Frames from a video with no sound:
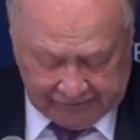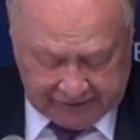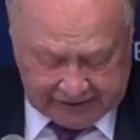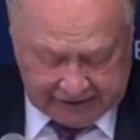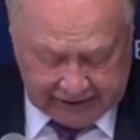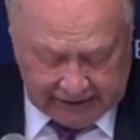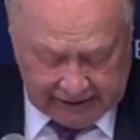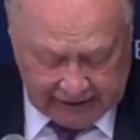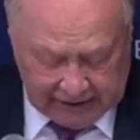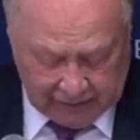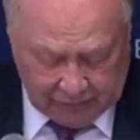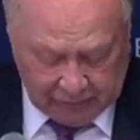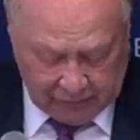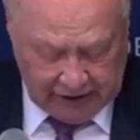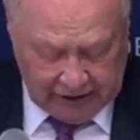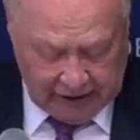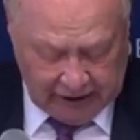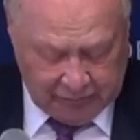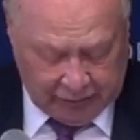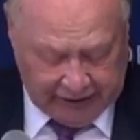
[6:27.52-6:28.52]
в целом
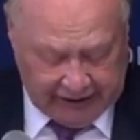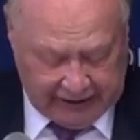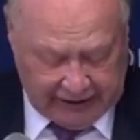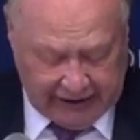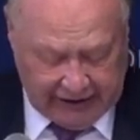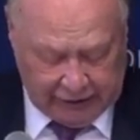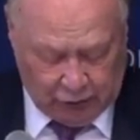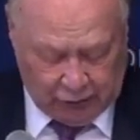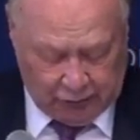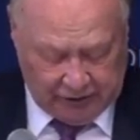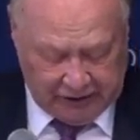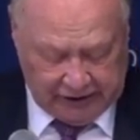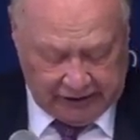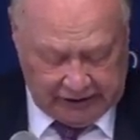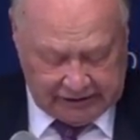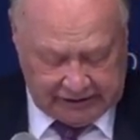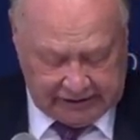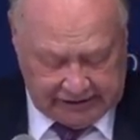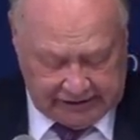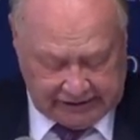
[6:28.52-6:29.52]
по экономике
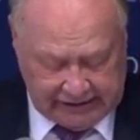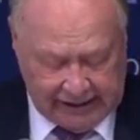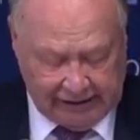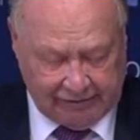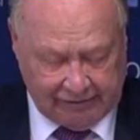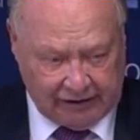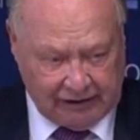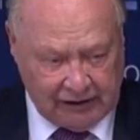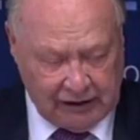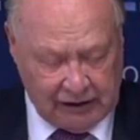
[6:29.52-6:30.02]
составил